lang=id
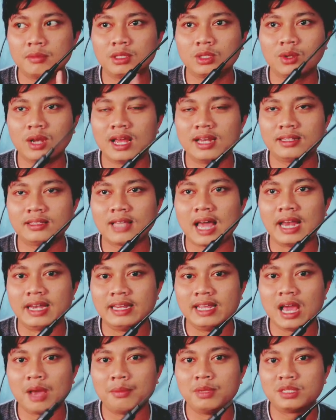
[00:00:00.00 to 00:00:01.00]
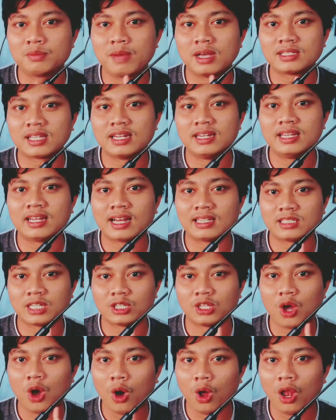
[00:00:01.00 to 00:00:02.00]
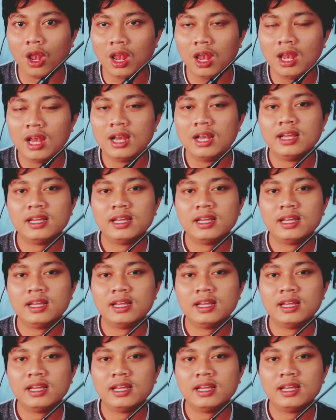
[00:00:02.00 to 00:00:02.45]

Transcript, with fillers: kebetulan tadi habis Bang Sandi reset all,